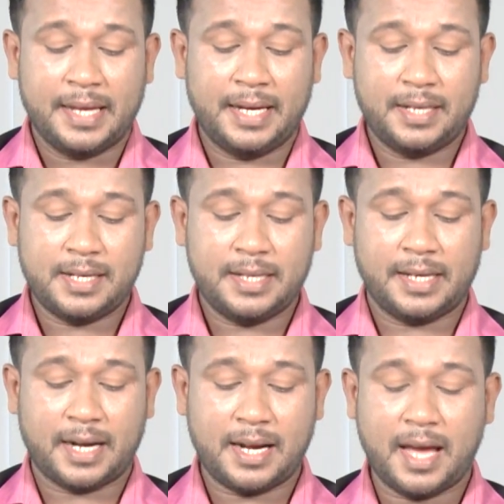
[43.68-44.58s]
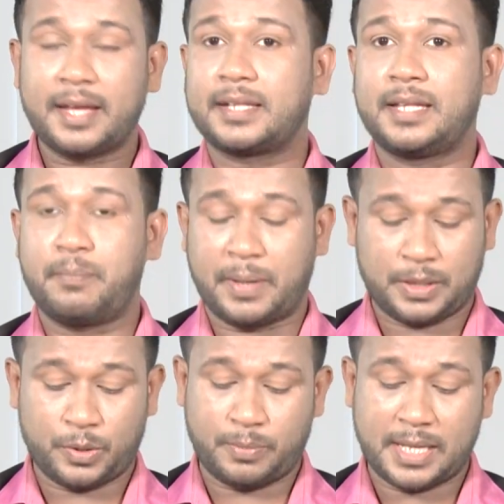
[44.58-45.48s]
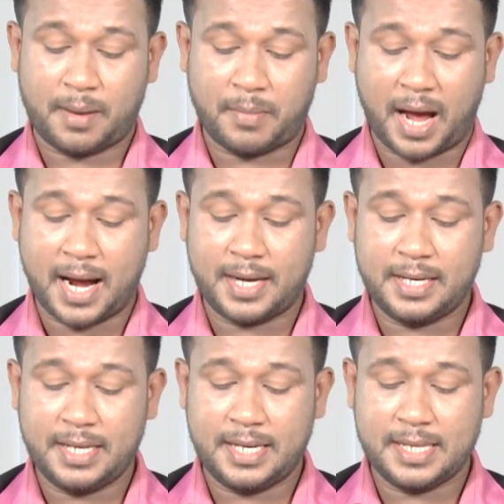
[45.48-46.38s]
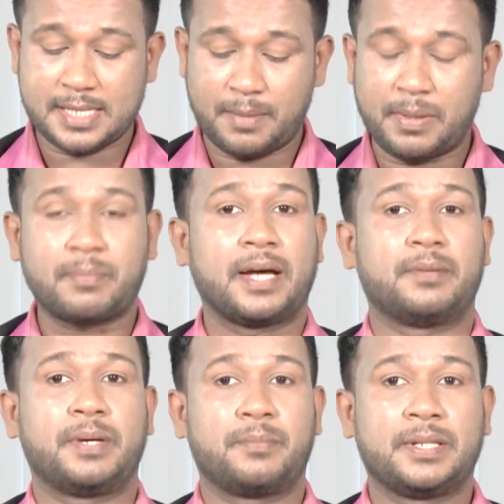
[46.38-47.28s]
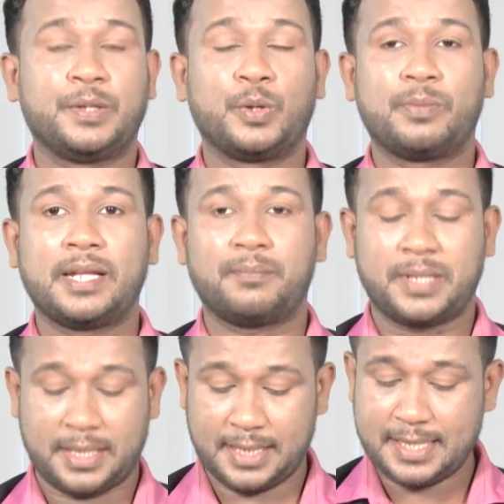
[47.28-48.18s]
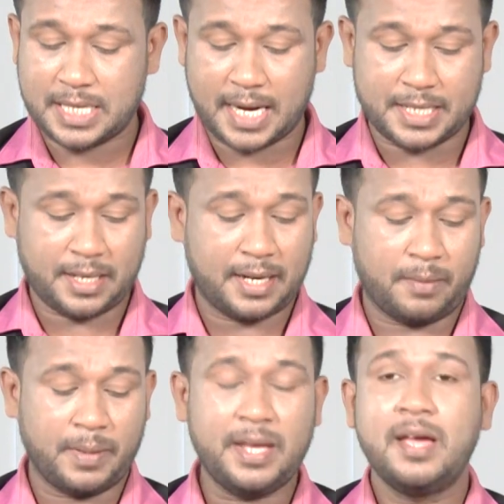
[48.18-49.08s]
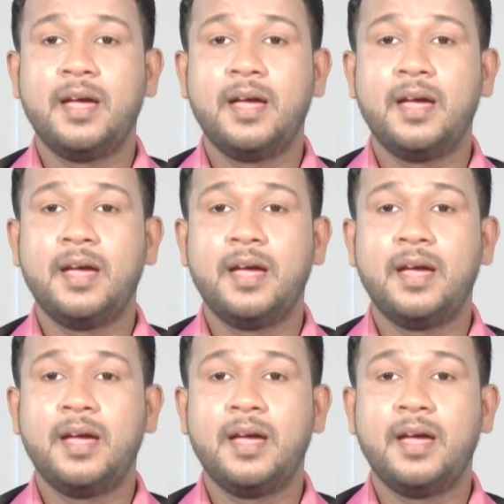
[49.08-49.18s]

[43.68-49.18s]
இன்று இரண்டாயிரத்தி பத்தொன்பதாம் ஆண்டு டிசம்பர் மாதம் இருபத்தி ஒன்பதாம் தேதி ஞாயிற்றுக்கிழமை